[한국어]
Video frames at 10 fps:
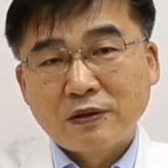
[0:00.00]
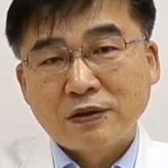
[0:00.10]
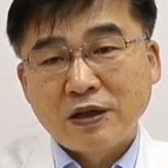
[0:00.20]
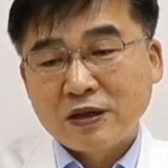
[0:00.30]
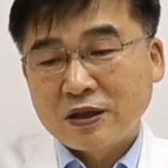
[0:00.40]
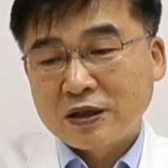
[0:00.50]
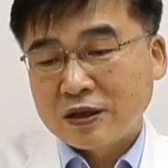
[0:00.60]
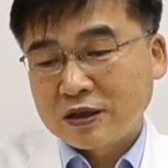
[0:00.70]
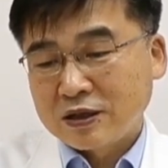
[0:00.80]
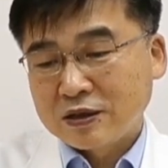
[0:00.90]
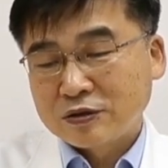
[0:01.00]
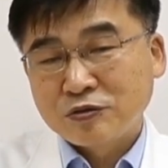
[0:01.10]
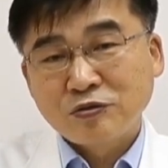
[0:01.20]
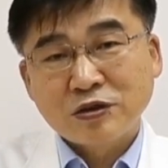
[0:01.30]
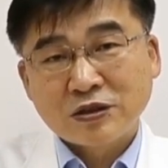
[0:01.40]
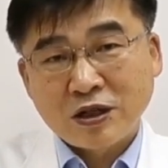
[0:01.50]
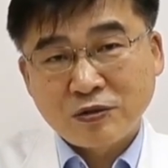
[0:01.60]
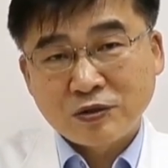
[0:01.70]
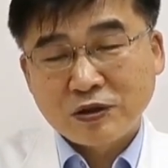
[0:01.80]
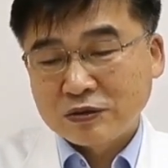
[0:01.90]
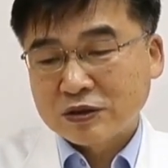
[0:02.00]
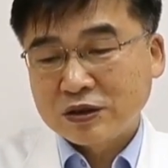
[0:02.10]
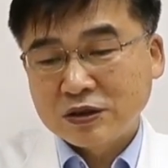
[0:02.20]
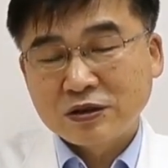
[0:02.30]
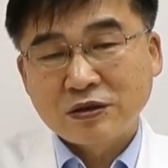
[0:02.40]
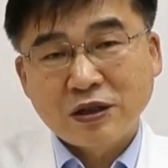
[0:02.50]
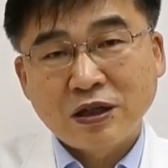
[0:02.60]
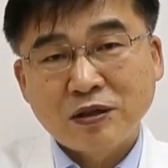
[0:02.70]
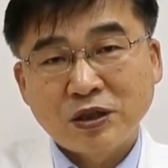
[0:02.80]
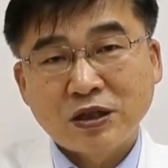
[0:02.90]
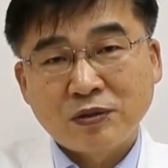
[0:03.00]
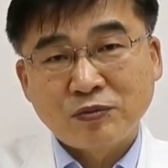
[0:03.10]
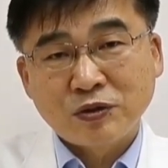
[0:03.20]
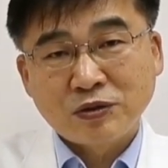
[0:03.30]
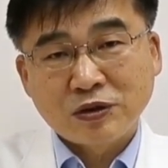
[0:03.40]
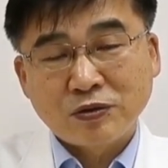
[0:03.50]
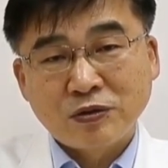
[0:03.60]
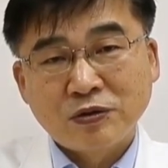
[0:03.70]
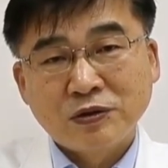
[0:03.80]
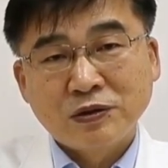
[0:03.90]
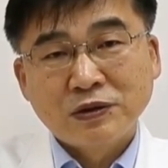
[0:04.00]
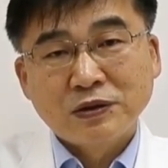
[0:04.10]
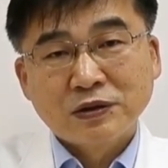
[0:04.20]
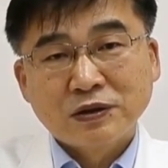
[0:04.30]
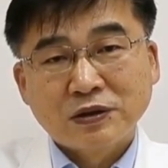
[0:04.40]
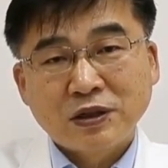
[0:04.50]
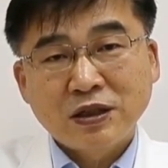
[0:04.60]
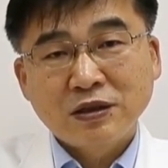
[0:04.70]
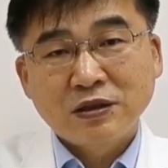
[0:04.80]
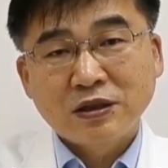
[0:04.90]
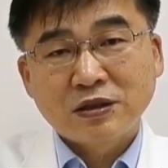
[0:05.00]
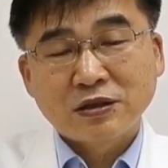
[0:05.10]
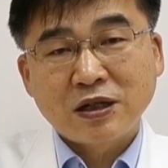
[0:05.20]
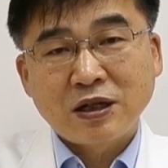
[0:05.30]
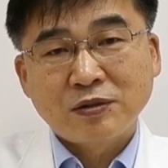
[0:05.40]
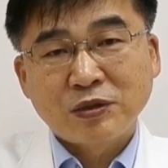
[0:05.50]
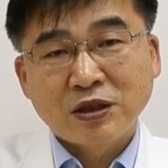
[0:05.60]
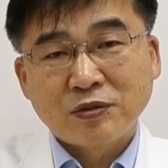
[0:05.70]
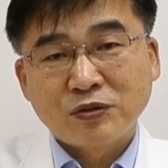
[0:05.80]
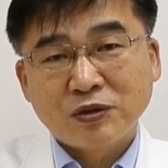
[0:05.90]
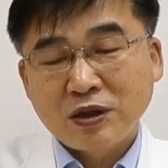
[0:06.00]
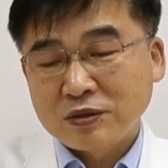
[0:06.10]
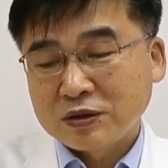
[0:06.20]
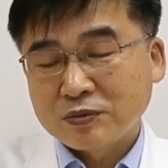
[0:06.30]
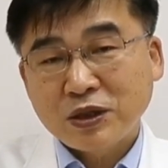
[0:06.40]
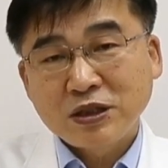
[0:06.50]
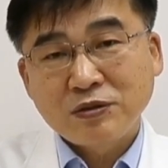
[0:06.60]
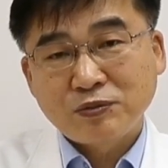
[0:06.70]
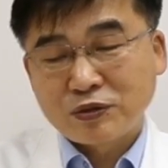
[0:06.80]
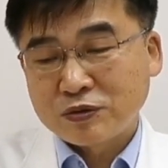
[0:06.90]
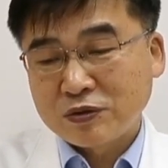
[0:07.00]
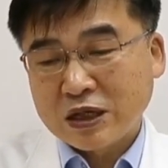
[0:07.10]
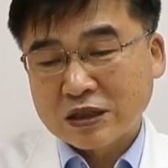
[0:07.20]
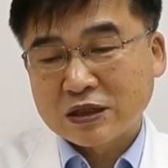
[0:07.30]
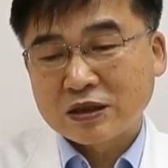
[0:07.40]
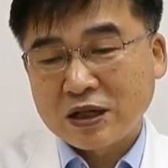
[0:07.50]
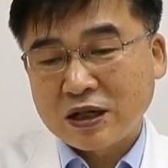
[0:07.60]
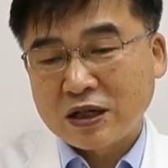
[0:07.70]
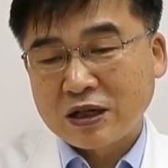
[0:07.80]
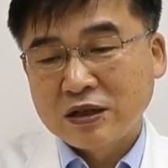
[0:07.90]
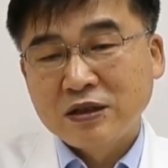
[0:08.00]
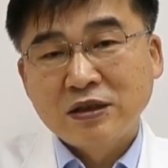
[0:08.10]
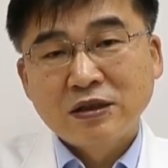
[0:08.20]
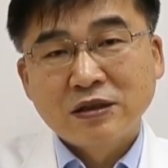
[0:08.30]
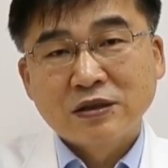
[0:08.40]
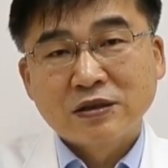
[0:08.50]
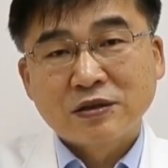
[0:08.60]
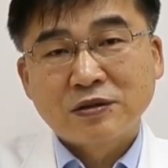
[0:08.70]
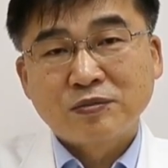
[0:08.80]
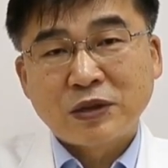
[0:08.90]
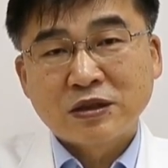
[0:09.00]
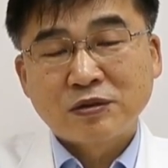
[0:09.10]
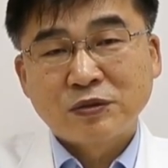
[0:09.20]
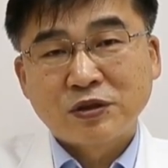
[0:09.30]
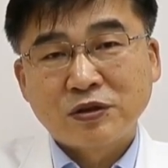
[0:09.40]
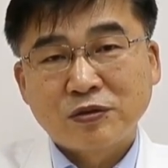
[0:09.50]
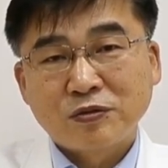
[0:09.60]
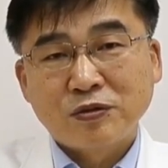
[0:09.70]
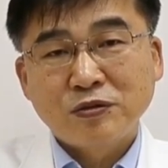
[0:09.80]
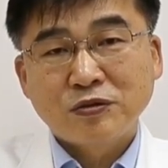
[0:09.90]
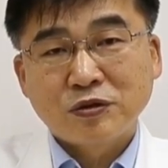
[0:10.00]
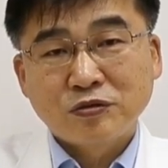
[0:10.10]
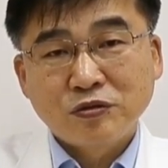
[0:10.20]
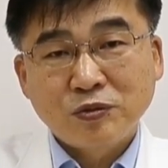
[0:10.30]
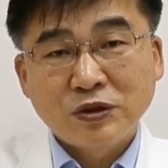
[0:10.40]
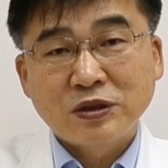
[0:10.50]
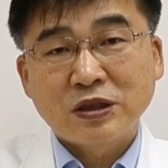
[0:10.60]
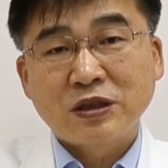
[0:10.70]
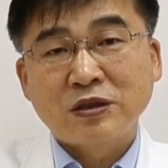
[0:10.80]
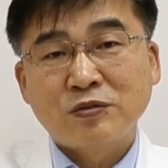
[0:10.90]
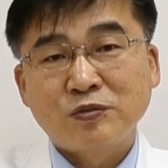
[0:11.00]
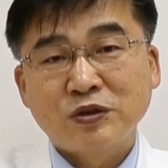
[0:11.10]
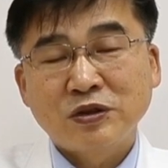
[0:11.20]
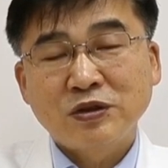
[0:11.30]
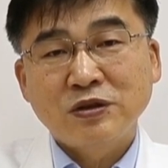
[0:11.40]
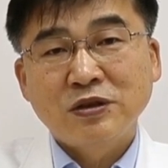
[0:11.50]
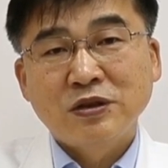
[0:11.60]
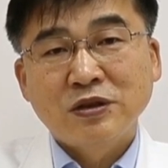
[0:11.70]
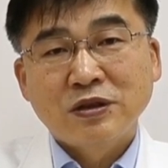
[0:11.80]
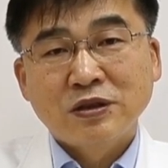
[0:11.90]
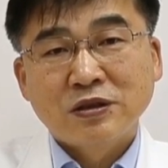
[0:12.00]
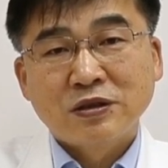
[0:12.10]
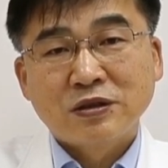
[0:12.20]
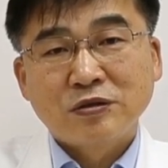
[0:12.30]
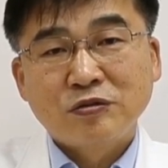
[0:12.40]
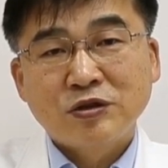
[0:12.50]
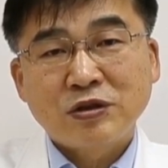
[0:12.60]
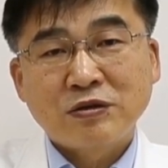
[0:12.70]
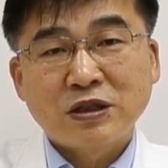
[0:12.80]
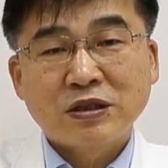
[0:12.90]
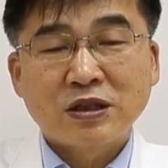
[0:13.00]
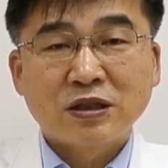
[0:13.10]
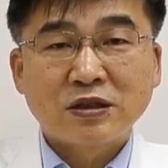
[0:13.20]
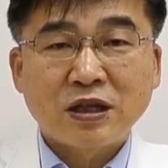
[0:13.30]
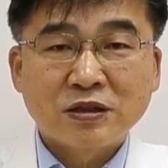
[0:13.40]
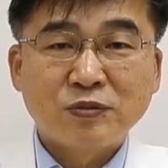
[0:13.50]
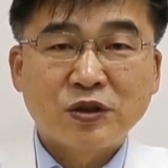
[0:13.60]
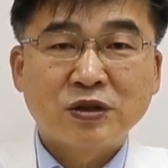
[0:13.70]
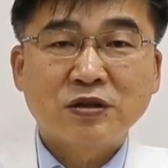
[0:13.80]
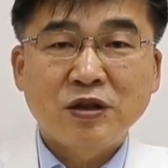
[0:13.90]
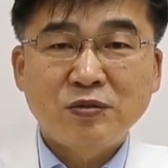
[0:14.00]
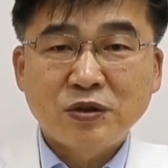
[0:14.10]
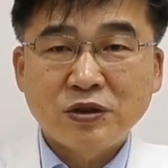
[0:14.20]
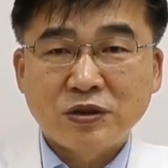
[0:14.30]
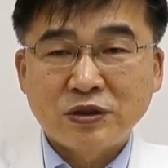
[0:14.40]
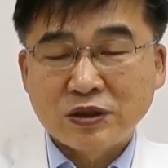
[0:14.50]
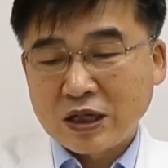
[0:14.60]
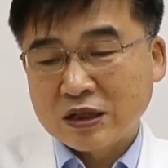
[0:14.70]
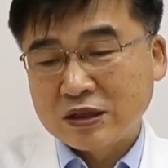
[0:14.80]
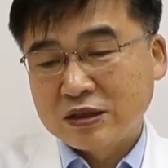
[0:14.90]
4개 중국에서 사용되고 있는 키트의 민감도 특이도 그한 키트가 민감도가 81%로 낮았다. 그런 말씀을 드렸고 두 번째 논문은 어, 위중한 환자 5명에서 회복기 혈장